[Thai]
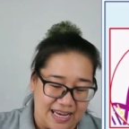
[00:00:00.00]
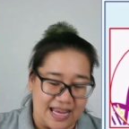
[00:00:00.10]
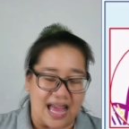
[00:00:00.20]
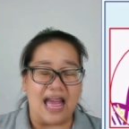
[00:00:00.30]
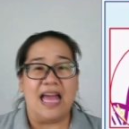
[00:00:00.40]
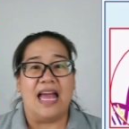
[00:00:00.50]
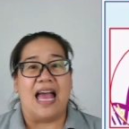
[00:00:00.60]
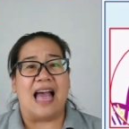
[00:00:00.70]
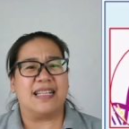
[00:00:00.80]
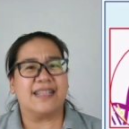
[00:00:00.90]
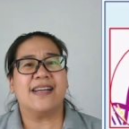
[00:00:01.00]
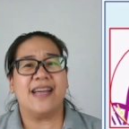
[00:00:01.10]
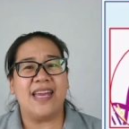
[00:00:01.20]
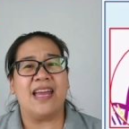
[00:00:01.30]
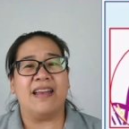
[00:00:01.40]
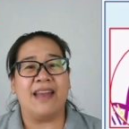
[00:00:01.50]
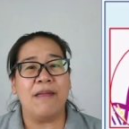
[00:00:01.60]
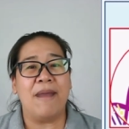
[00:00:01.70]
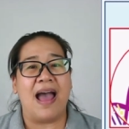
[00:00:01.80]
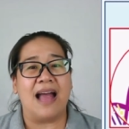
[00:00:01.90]
นะคะอาจจะเคยเห็นได้
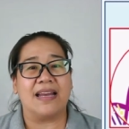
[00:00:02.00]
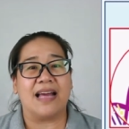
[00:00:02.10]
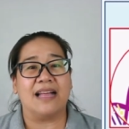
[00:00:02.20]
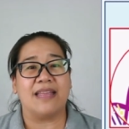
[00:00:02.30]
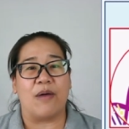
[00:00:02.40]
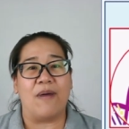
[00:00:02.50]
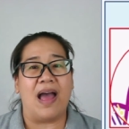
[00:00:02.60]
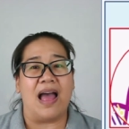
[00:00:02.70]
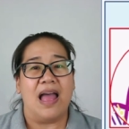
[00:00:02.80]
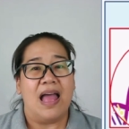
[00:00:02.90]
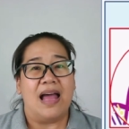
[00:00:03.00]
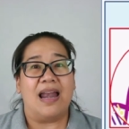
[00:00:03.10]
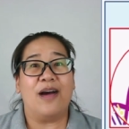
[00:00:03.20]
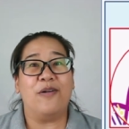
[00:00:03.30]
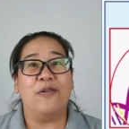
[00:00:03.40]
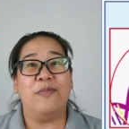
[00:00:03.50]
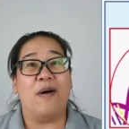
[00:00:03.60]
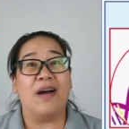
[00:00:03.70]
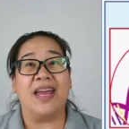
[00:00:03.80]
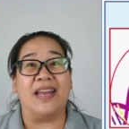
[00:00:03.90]
บ้างนะคะ แต่ว่าเราม
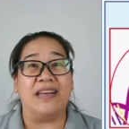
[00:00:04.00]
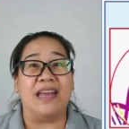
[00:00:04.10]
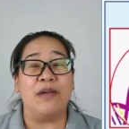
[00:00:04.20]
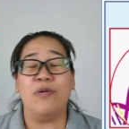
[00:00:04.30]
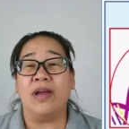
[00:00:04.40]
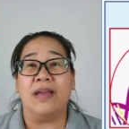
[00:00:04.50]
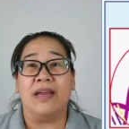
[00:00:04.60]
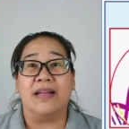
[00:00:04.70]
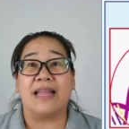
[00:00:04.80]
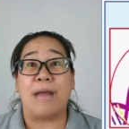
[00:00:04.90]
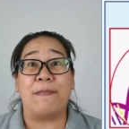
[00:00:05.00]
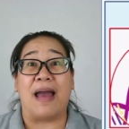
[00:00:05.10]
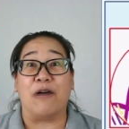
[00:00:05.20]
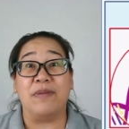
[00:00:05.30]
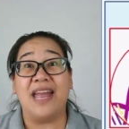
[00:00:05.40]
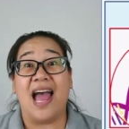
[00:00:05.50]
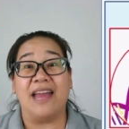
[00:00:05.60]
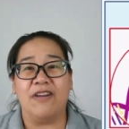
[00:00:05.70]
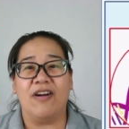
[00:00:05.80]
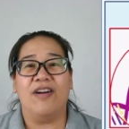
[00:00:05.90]
องเห็นได้ด้วยตาเปล่าไม่ได้
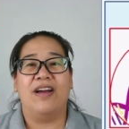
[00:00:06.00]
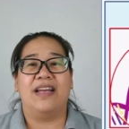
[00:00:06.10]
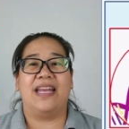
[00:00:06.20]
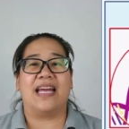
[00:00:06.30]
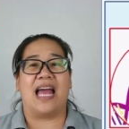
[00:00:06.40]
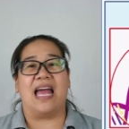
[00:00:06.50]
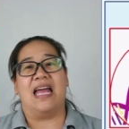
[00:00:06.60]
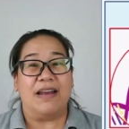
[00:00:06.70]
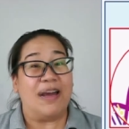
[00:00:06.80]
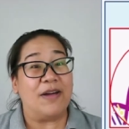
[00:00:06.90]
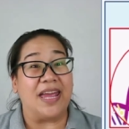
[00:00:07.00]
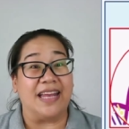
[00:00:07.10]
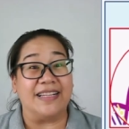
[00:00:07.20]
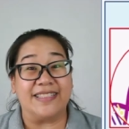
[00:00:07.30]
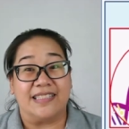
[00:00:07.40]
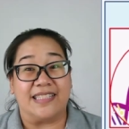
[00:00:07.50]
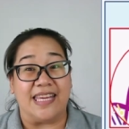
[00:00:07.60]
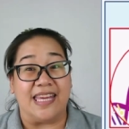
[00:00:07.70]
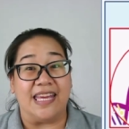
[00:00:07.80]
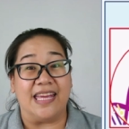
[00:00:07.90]
เนาะนะคะเราเห็น
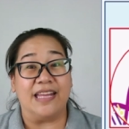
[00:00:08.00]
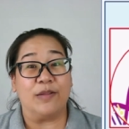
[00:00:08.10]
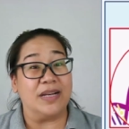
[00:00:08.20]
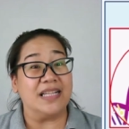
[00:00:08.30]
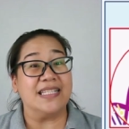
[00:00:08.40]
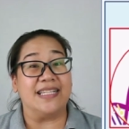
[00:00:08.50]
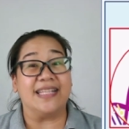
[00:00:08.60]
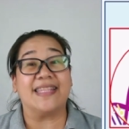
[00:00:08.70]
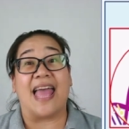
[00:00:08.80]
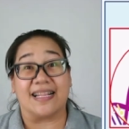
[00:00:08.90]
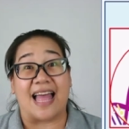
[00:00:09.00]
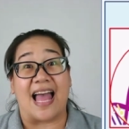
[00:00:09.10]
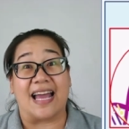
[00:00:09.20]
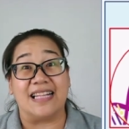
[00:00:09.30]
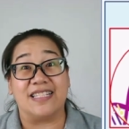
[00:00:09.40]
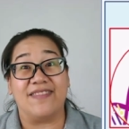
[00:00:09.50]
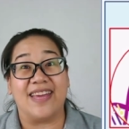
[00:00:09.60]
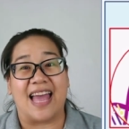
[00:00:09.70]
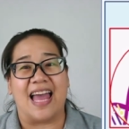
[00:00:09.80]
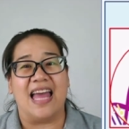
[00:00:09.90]
สีตัวหนังสือที่แตกต่างกันใช่ไหม
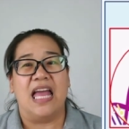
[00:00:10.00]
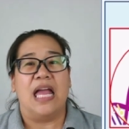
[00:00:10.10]
คะ